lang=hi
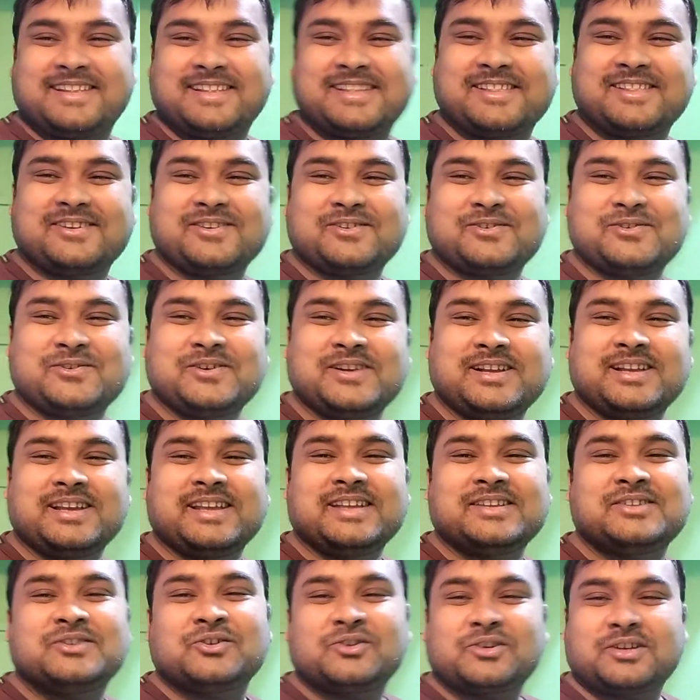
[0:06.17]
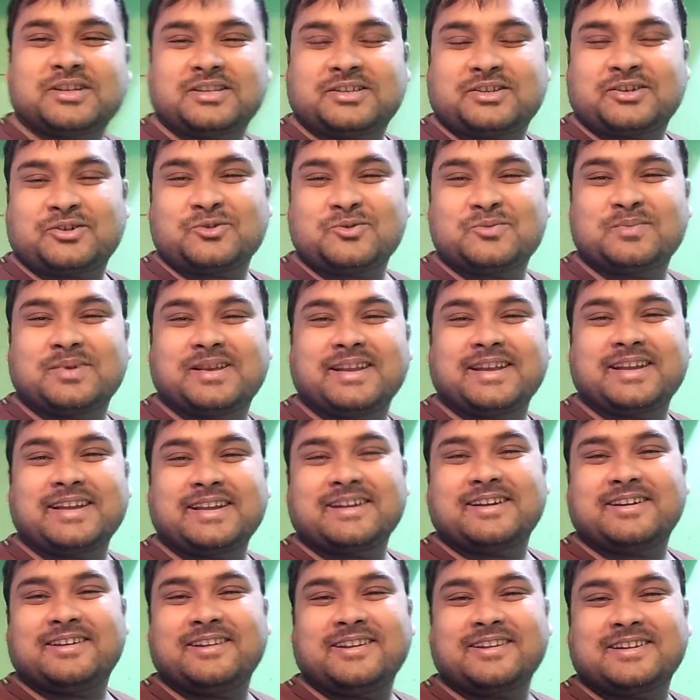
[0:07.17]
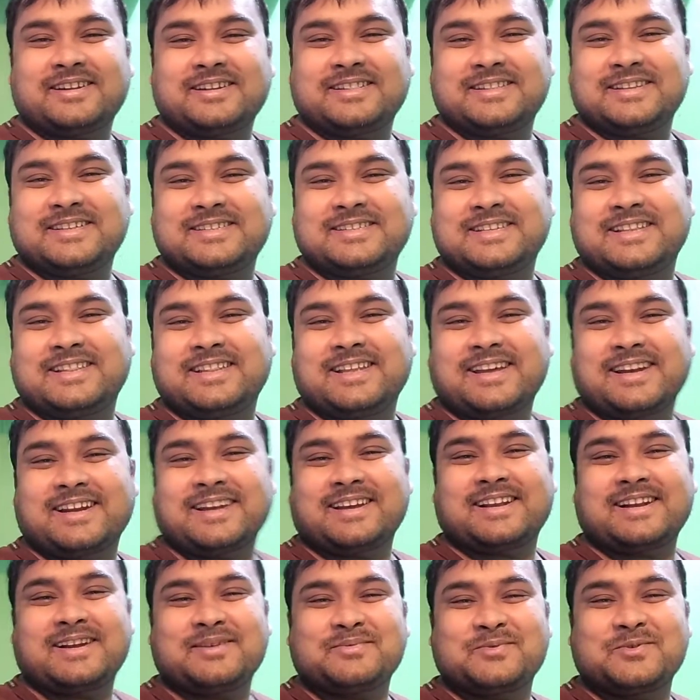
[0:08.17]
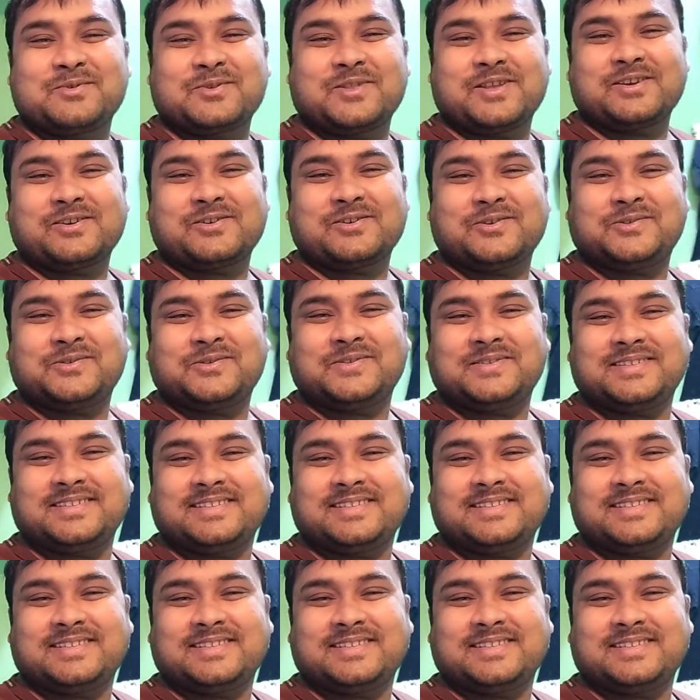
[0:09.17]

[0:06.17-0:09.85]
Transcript: ये देखो छोटा सा रूम है लेकिन कलर कितना जानदार कर रहा है आप लोग देखो